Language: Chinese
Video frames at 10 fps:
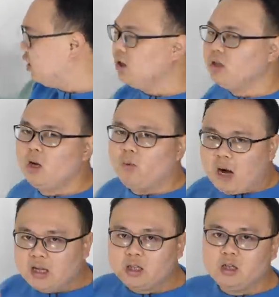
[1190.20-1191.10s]
能
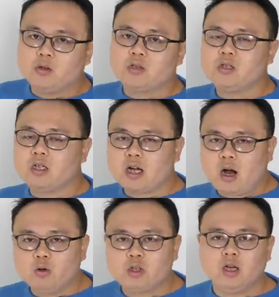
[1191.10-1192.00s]
王特有自己
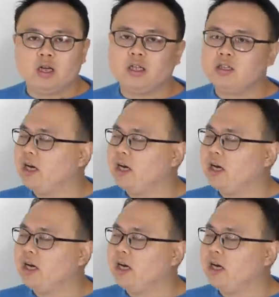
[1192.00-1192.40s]
高深的理